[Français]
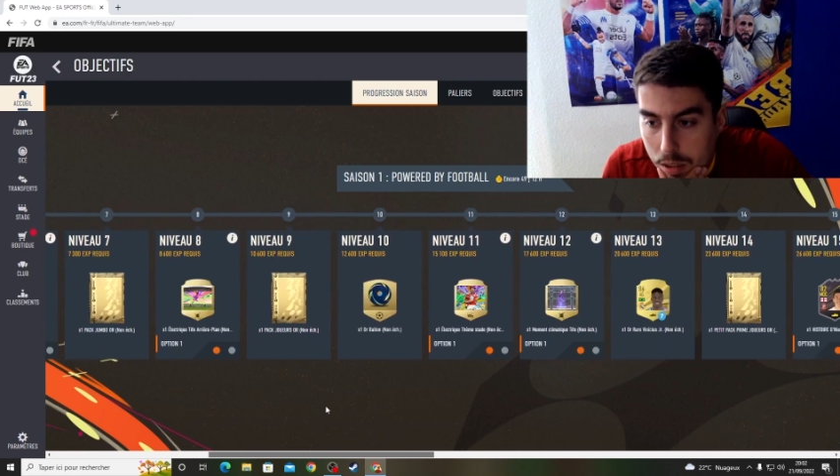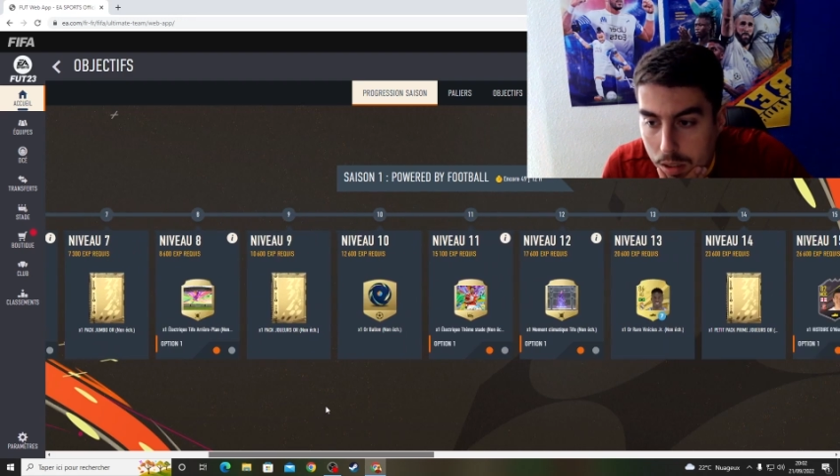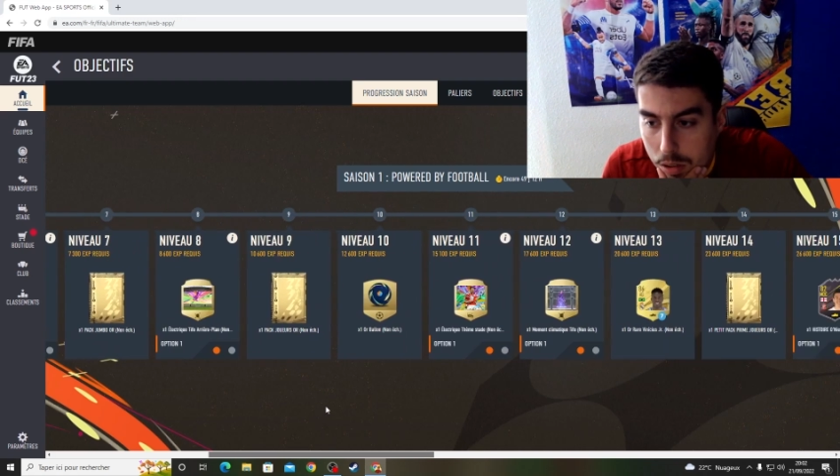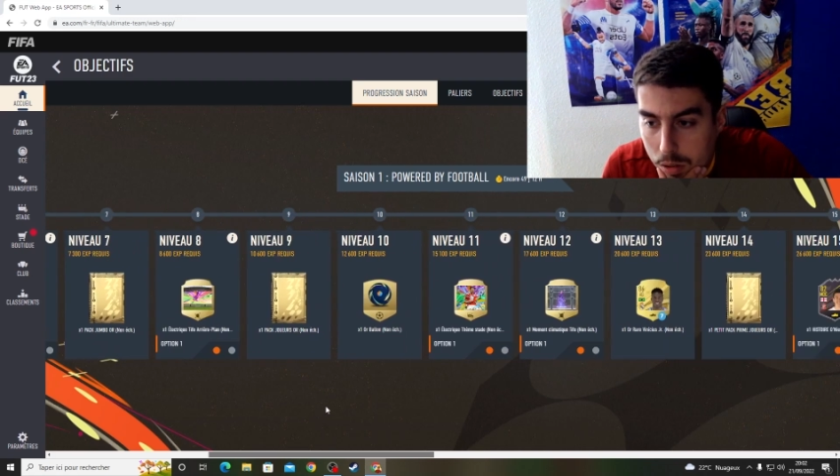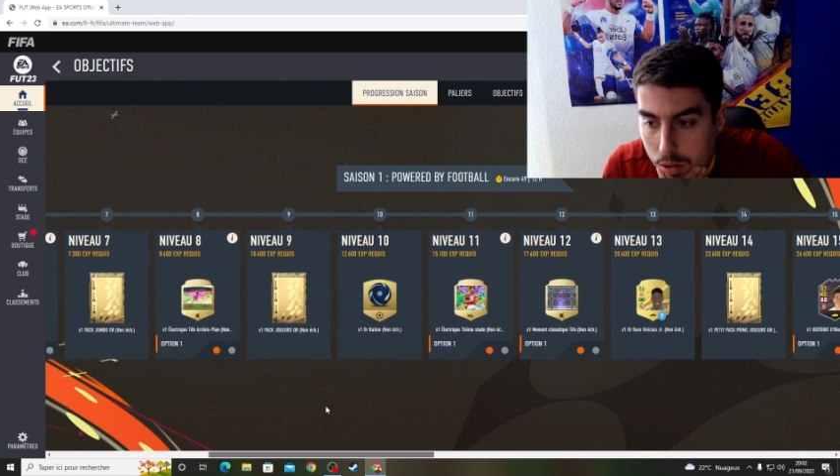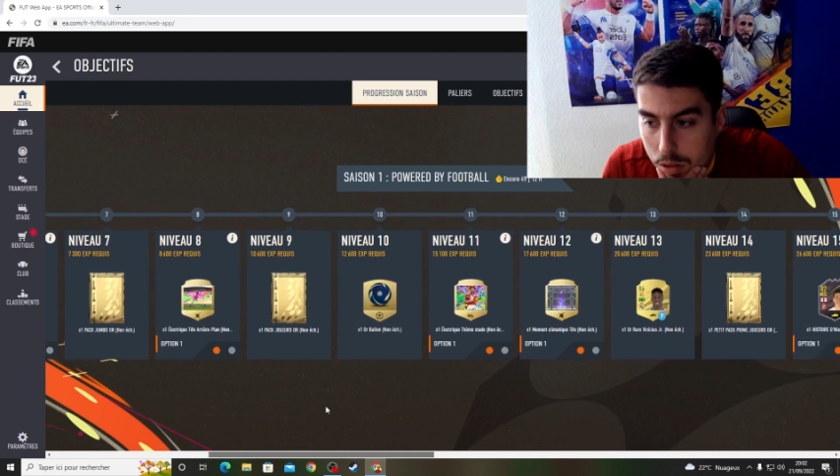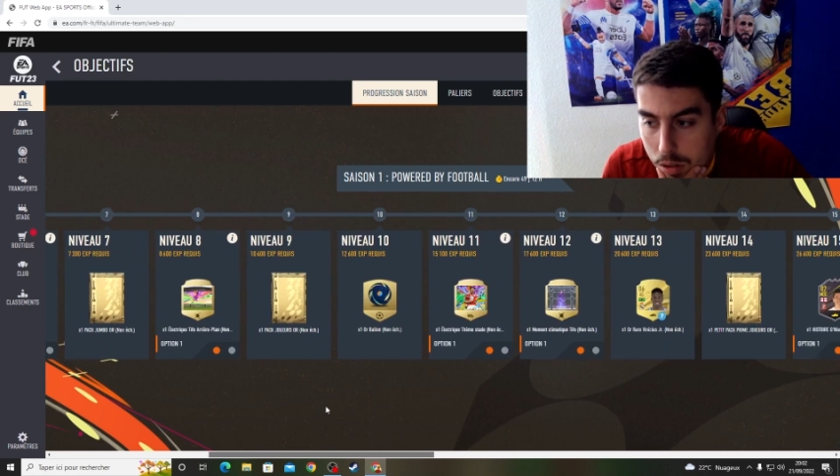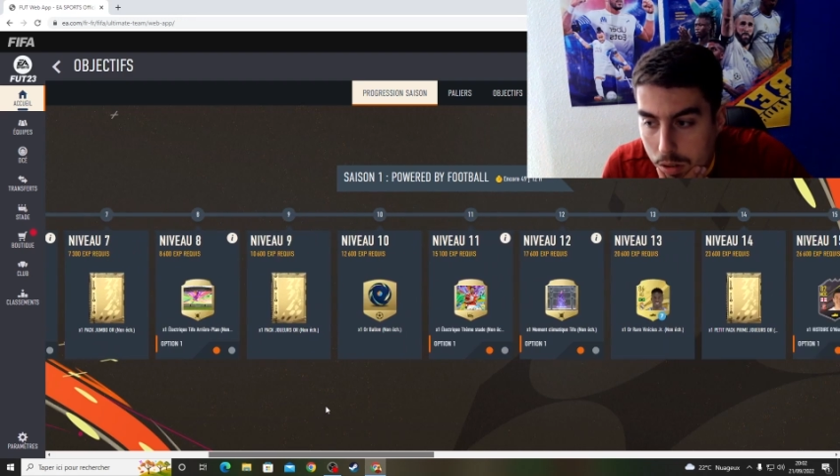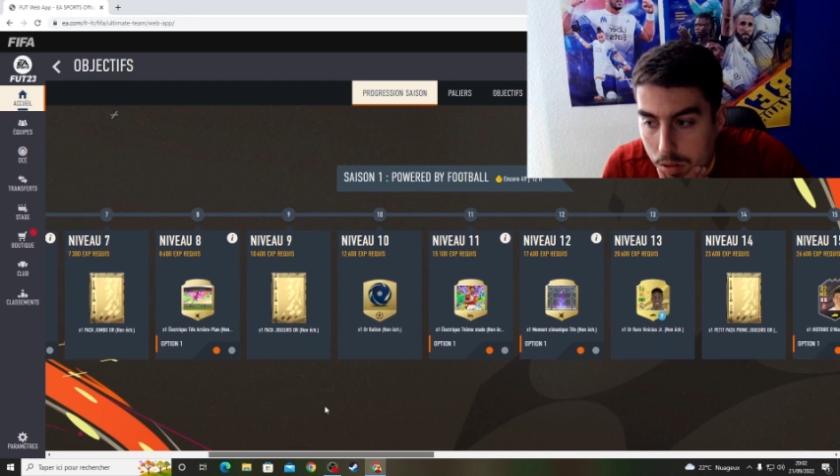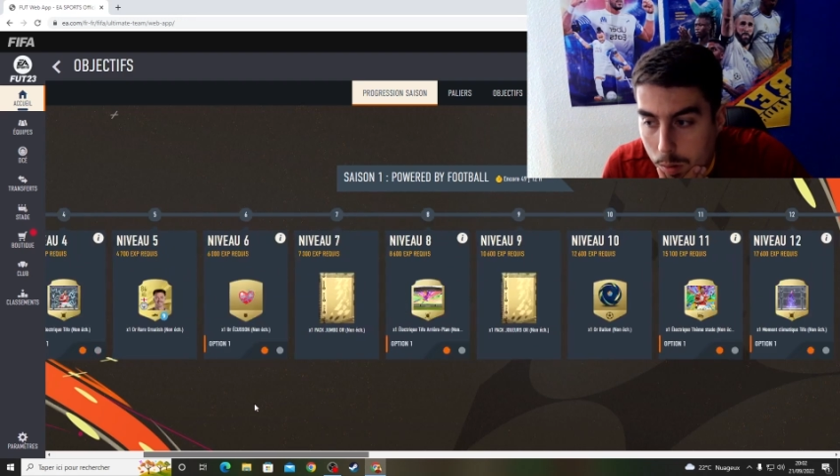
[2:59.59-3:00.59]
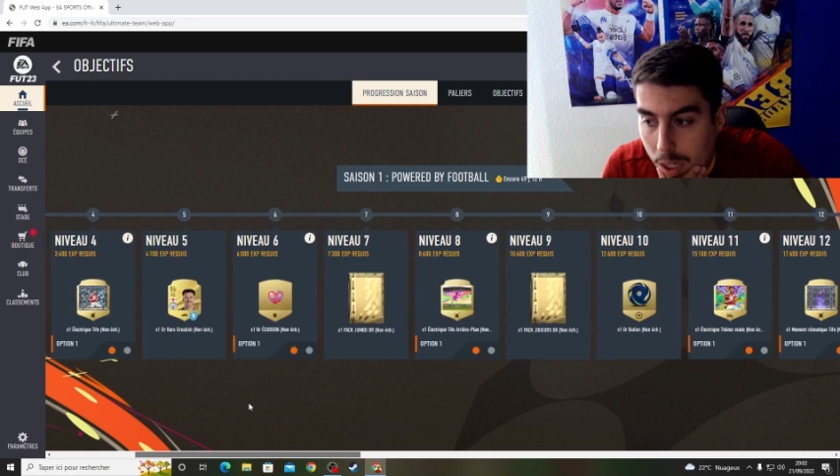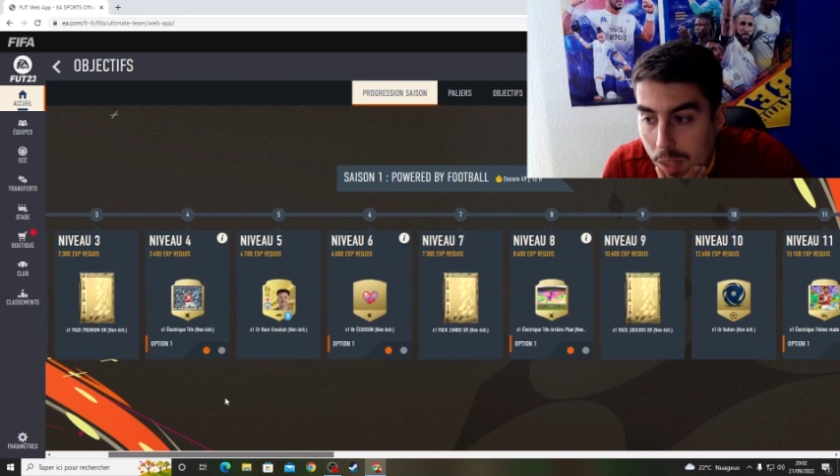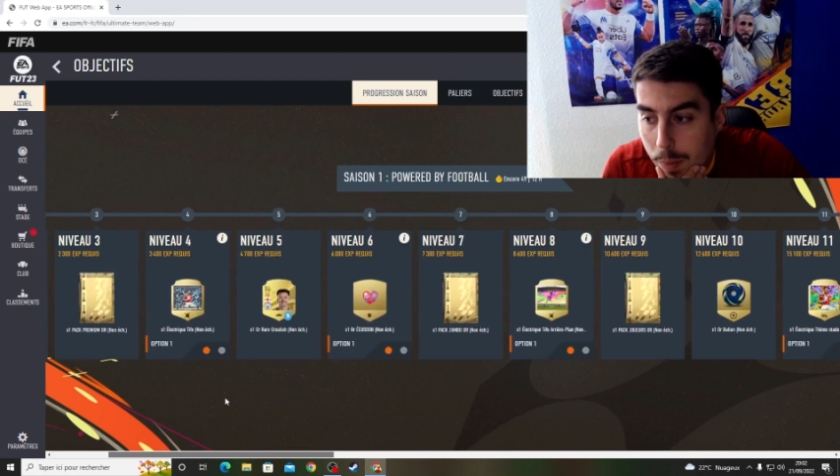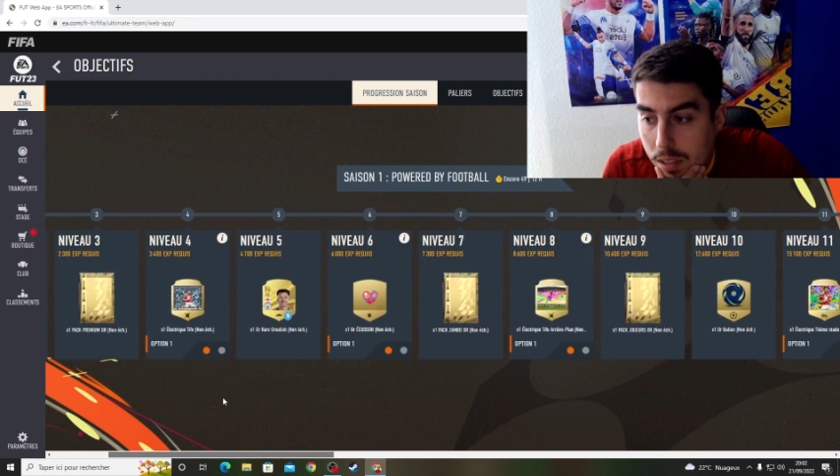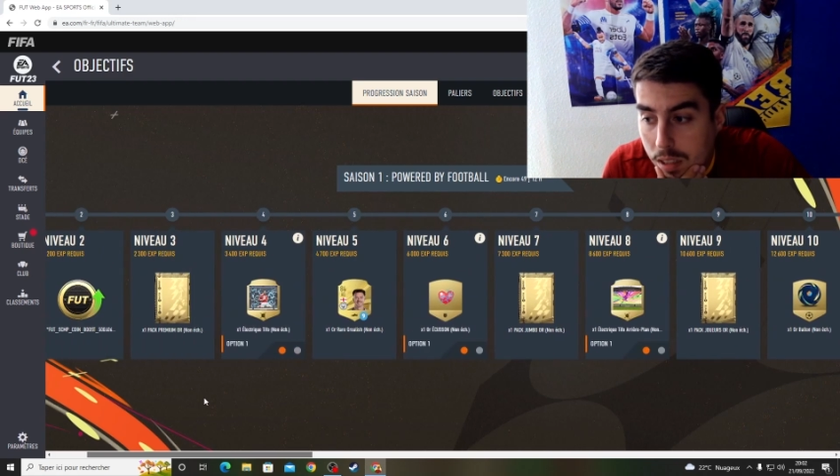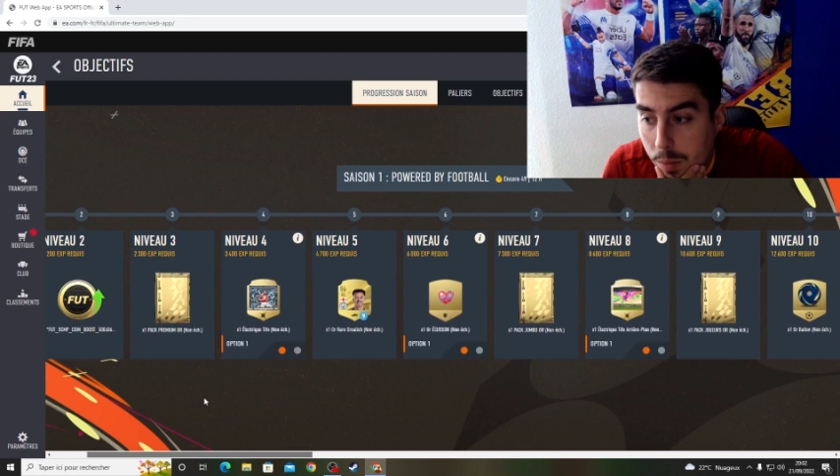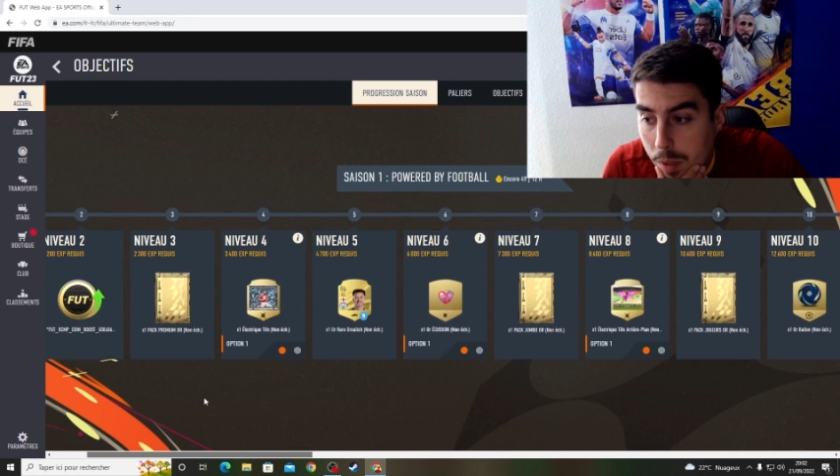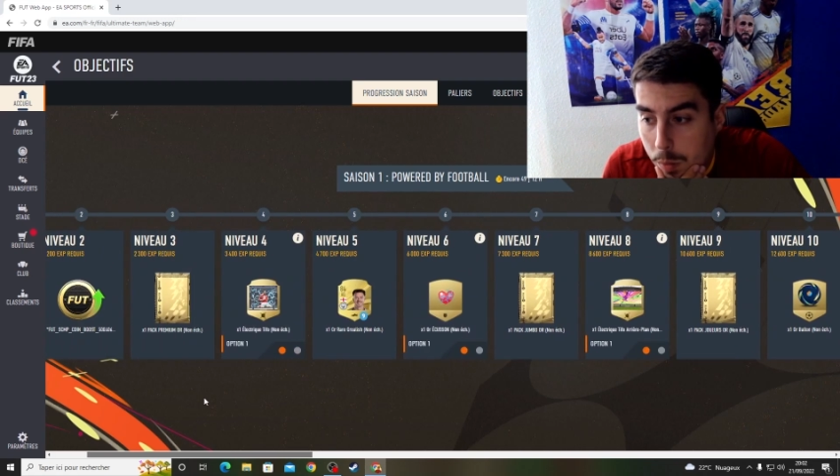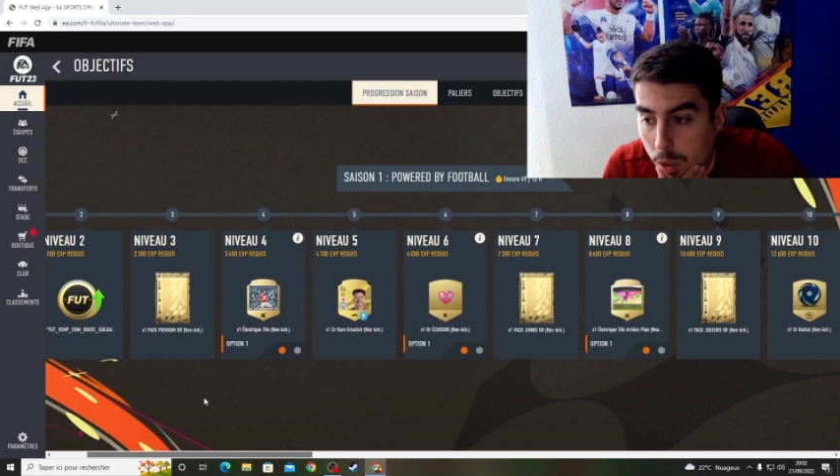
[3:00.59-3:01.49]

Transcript: Euh, donc, euh, après les packs, c'est les mêmes.